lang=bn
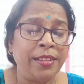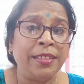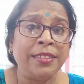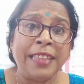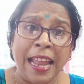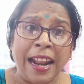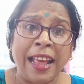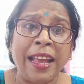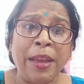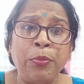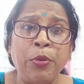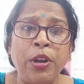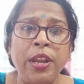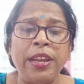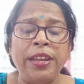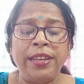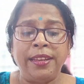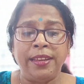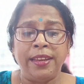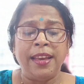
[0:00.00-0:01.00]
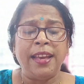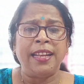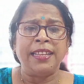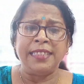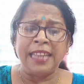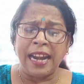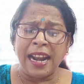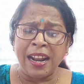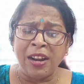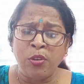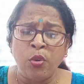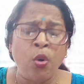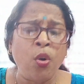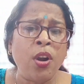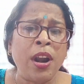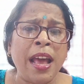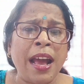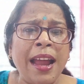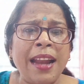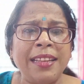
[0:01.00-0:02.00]
তার আগে বলে নিই যারা
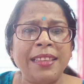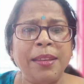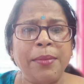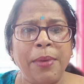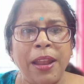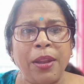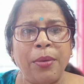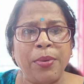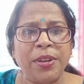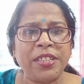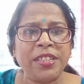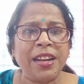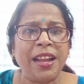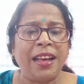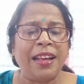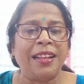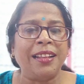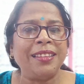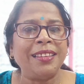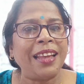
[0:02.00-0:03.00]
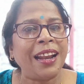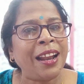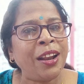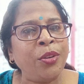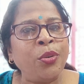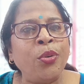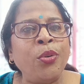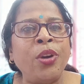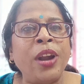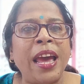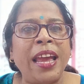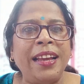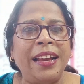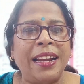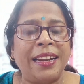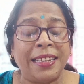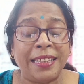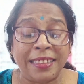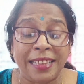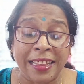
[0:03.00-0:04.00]
নোংরা ঘাটতে ভালোবাসে না তারা নোংরাই
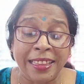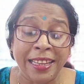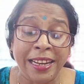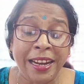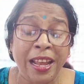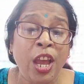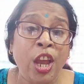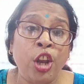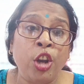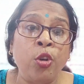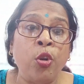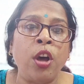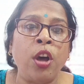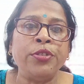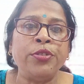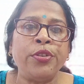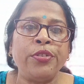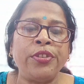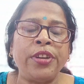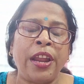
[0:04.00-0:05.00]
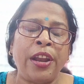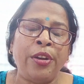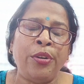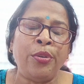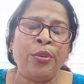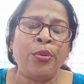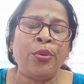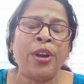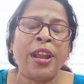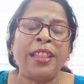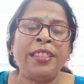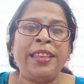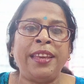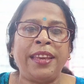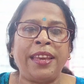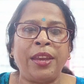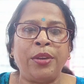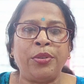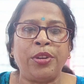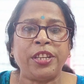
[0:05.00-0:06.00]
ঘাটে তাদের নজরটা নোংরার
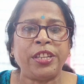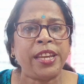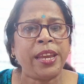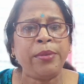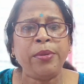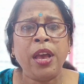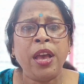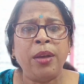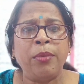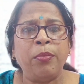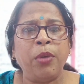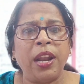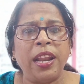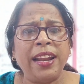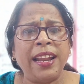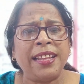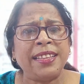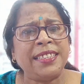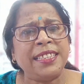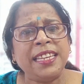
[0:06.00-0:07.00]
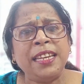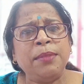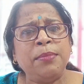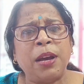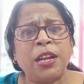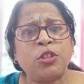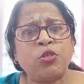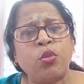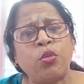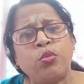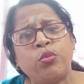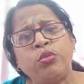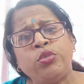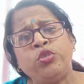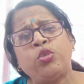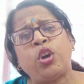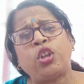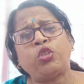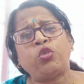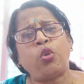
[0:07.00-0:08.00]
দিকেই ওঠে সেই বলে না চিল বা শকুন যত